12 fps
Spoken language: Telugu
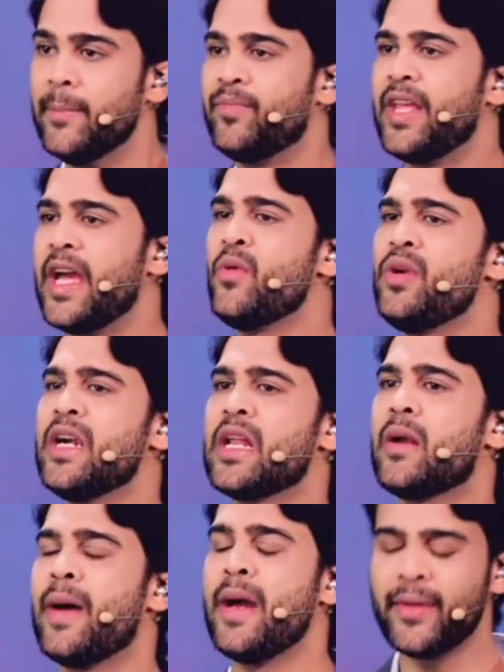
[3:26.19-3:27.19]
దేవుని ఎడల
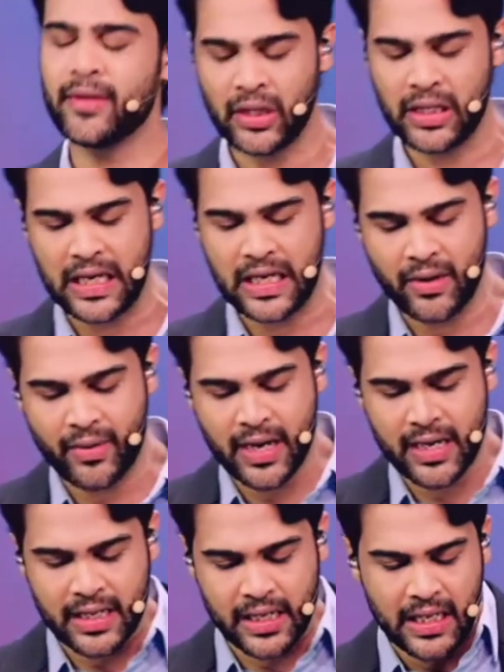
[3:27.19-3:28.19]
భయభక్తులు కలిగిన
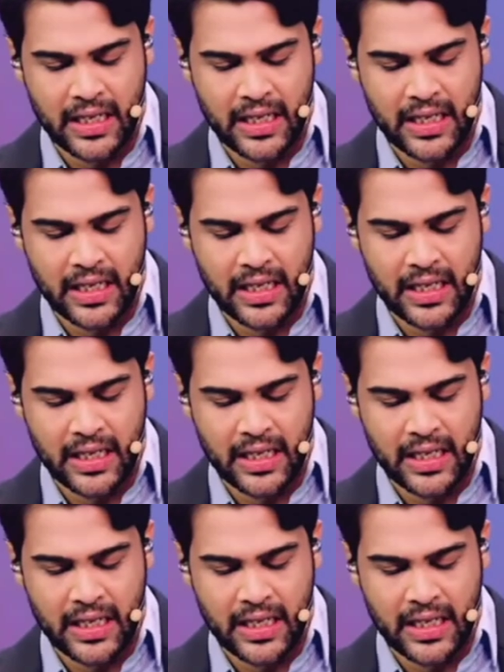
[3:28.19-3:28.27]
వారికి